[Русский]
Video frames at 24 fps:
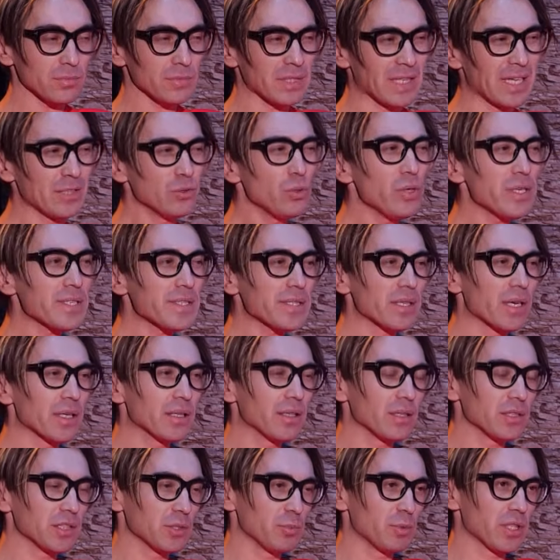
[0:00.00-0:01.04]
году я
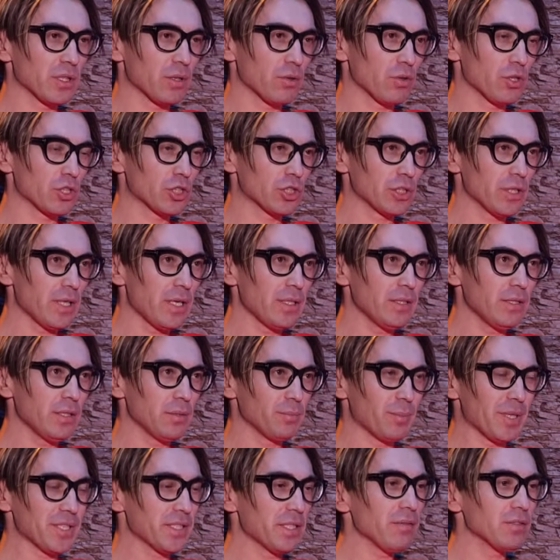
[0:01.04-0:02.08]
загадал себе такое желание,
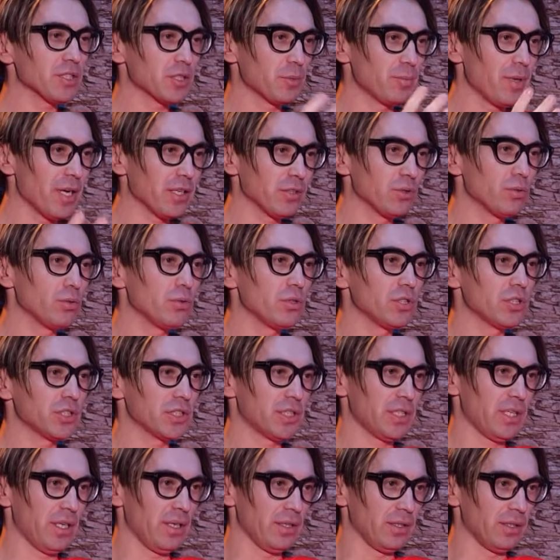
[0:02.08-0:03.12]
поставил себе одну из
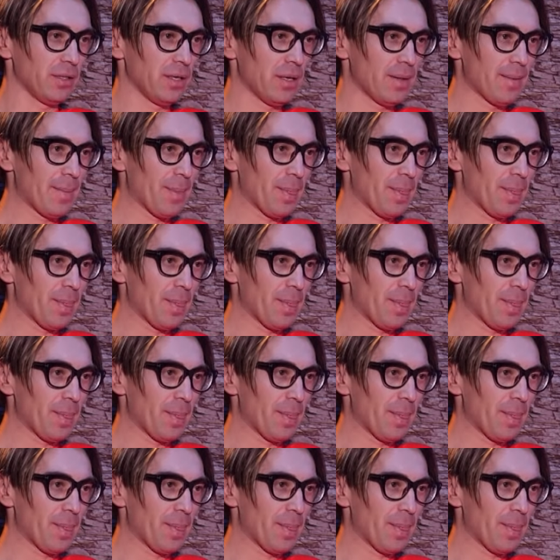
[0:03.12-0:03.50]
целей –